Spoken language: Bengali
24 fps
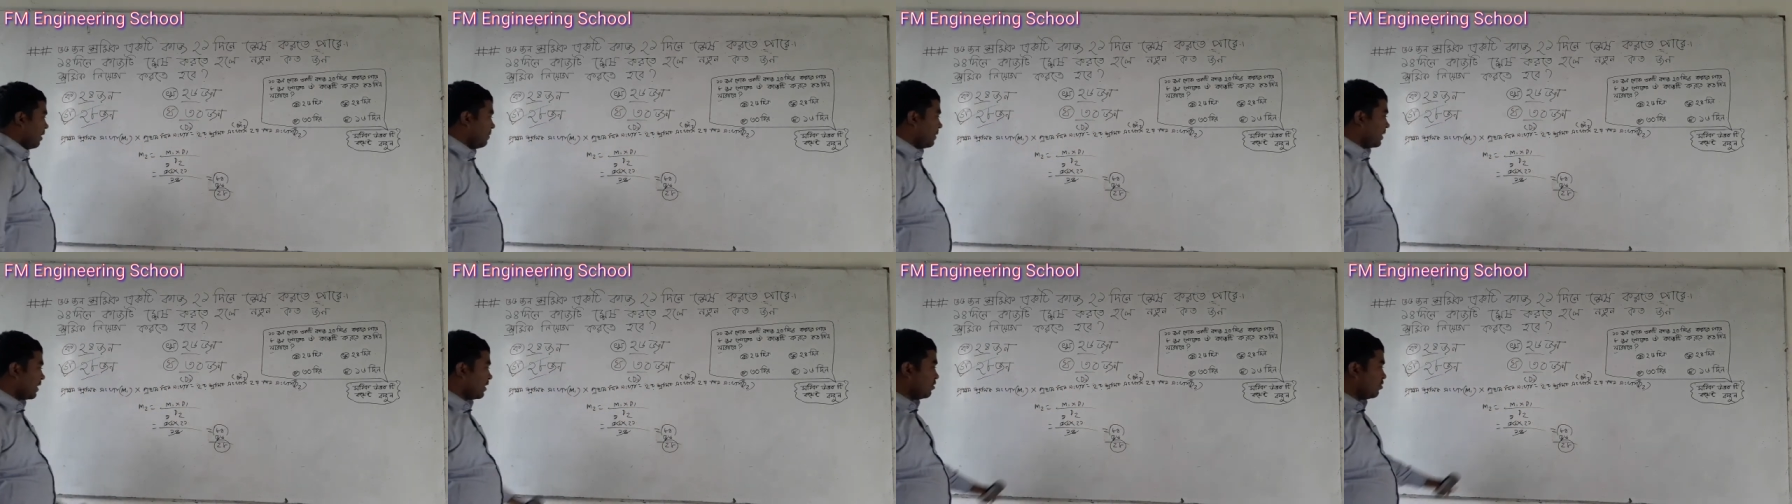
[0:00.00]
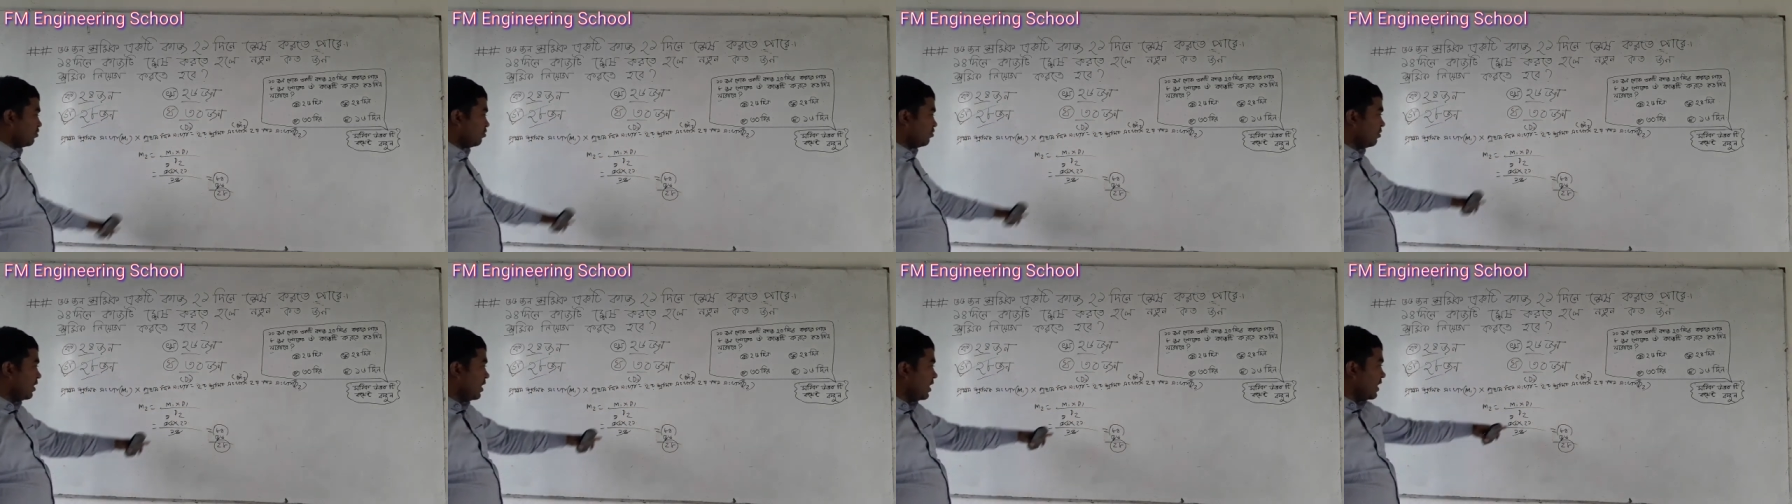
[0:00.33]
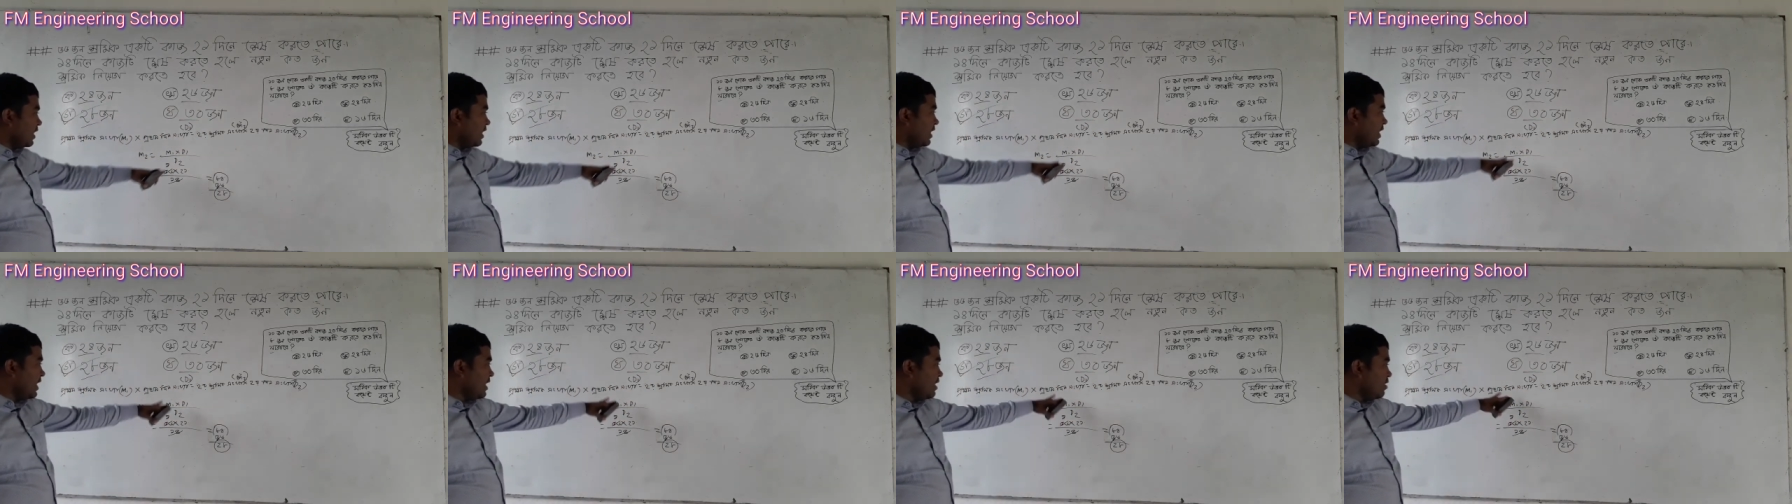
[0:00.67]
আমরা কিন্তু
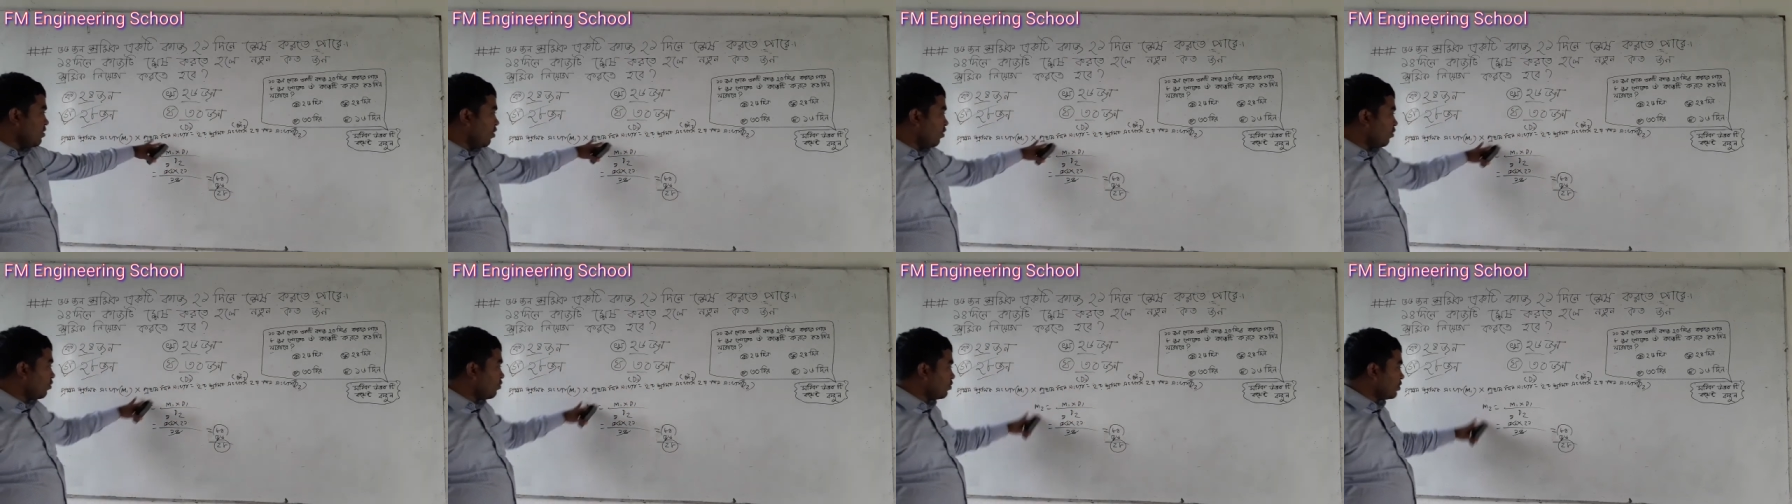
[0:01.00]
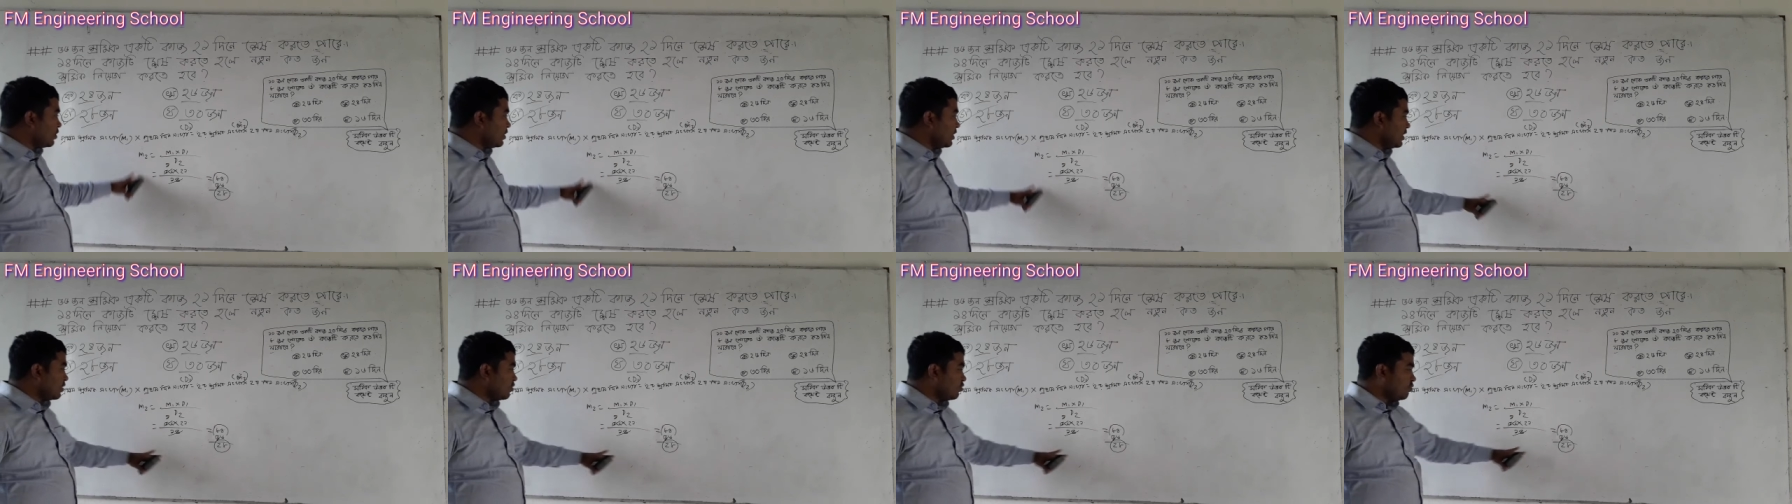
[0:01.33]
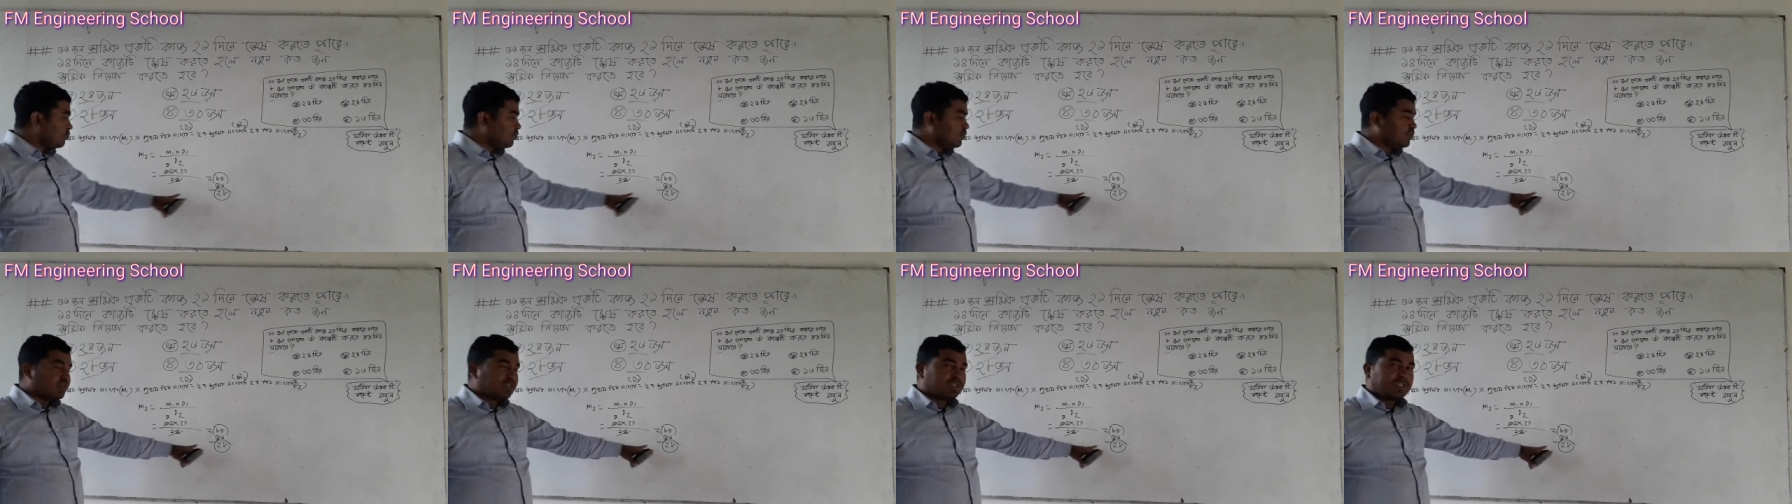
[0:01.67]
এই অঙ্কটি একটু
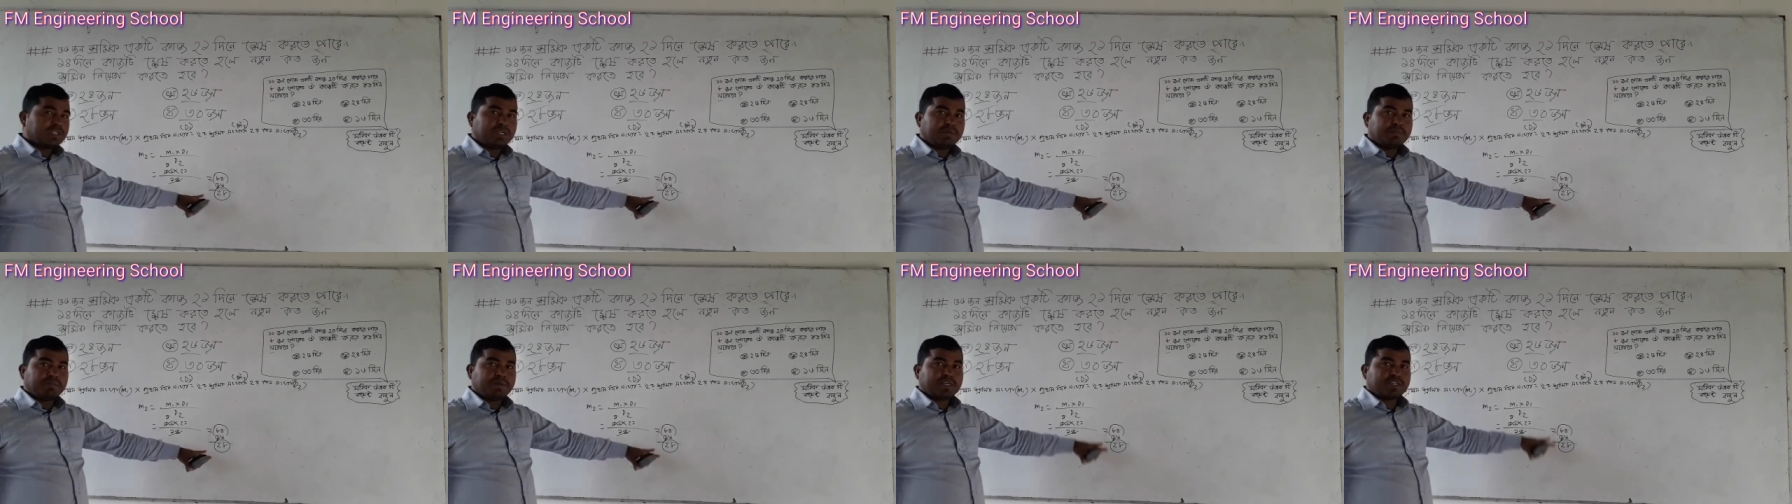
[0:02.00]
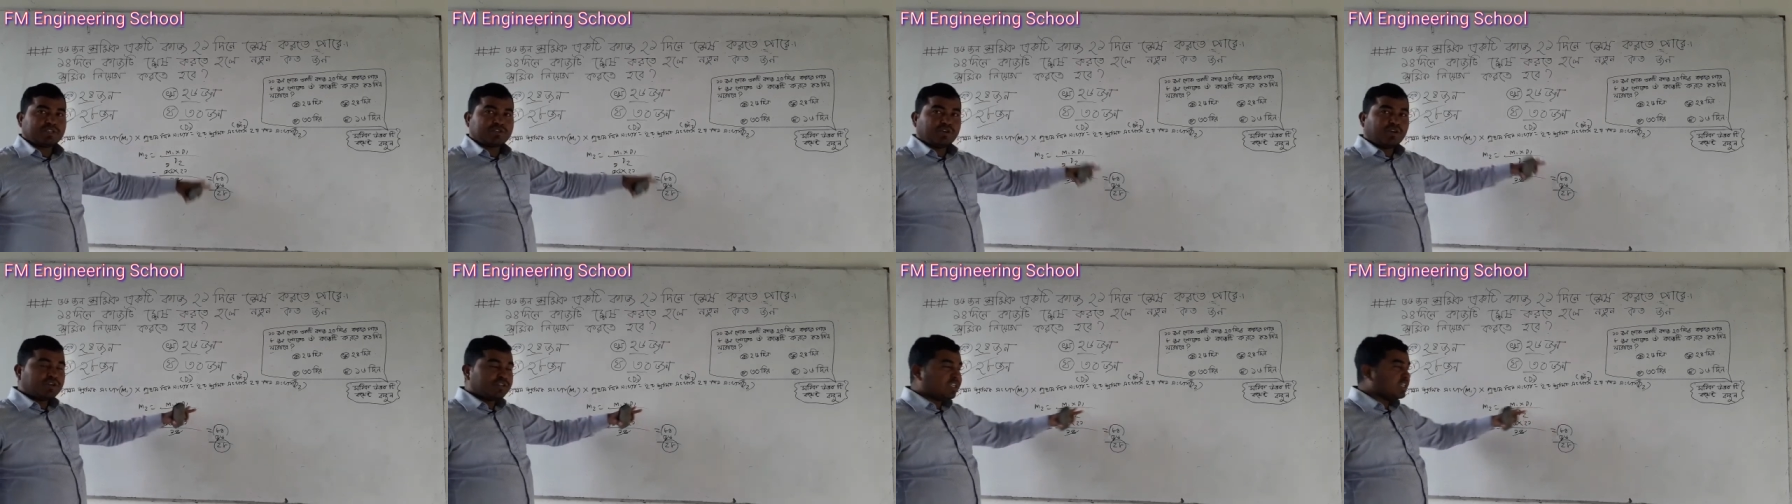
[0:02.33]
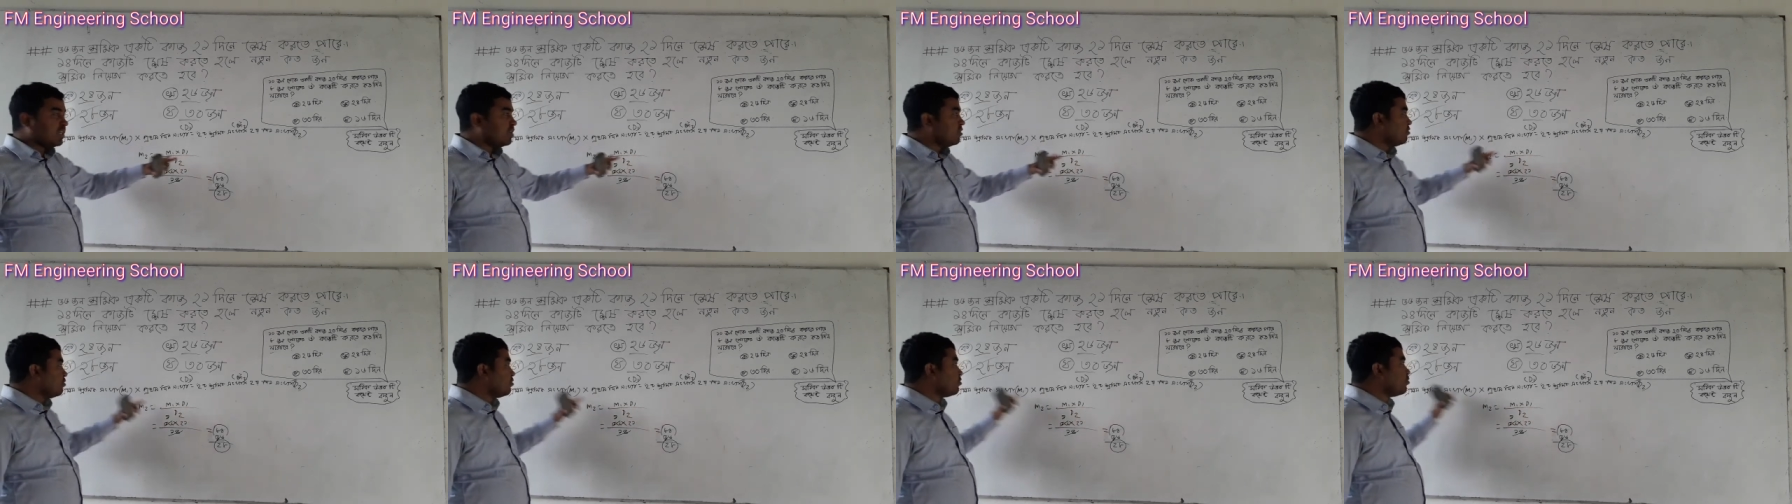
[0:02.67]
বুঝলে বা
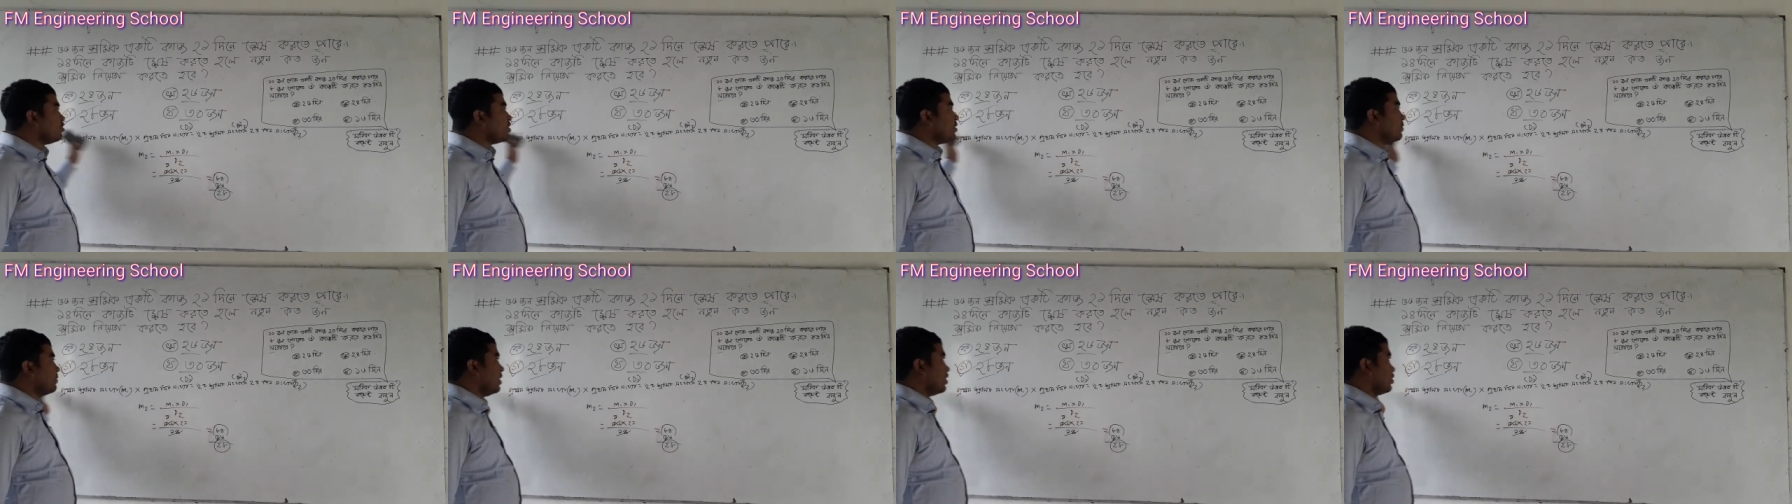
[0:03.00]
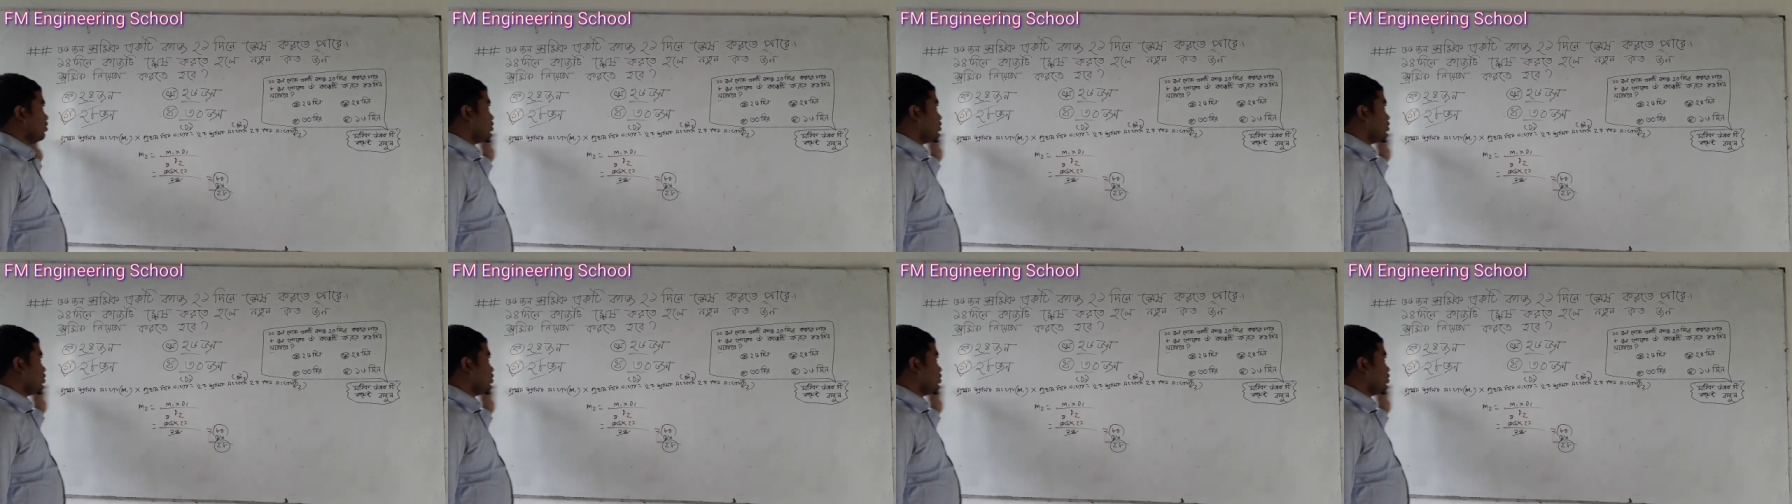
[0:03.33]
সহজেই কিন্তু করে ফেলা